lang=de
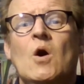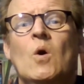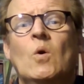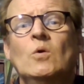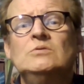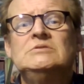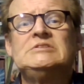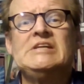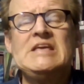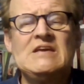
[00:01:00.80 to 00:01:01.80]

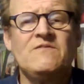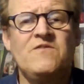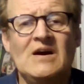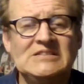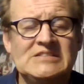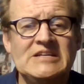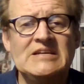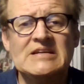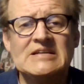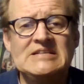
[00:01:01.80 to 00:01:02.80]
Und ich
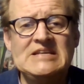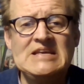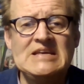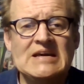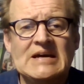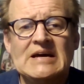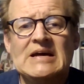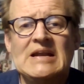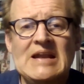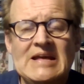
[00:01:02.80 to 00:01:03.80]
fasse die
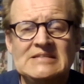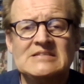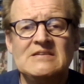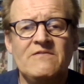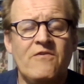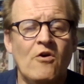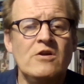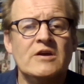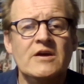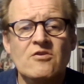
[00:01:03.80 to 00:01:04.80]
letzte
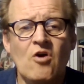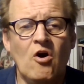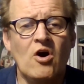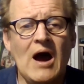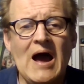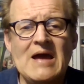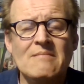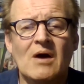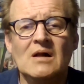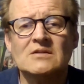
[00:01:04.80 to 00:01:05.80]
Folge noch
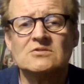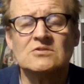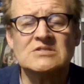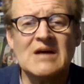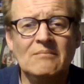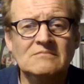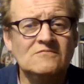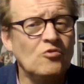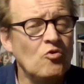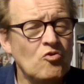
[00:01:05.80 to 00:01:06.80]
einmal
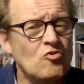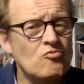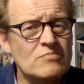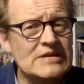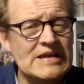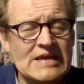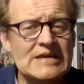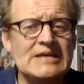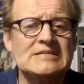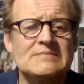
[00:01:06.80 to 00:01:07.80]
zusammen. Worum ging
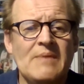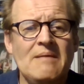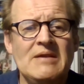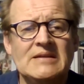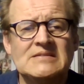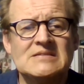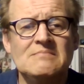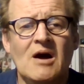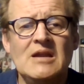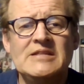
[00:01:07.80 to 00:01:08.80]
es beim letzten
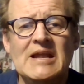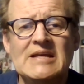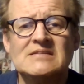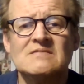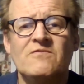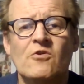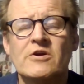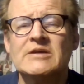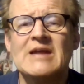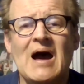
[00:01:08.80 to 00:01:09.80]
Mal? In der letzten
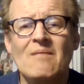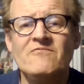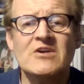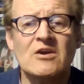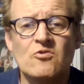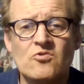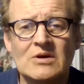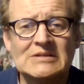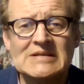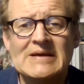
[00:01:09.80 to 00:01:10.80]
Folge, da haben wir
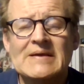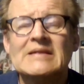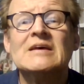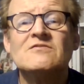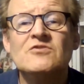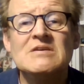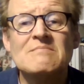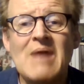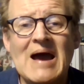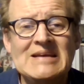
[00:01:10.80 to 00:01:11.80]
gehört, dass für die
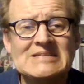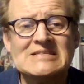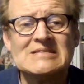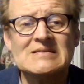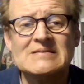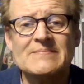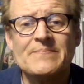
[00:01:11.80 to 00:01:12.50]
meisten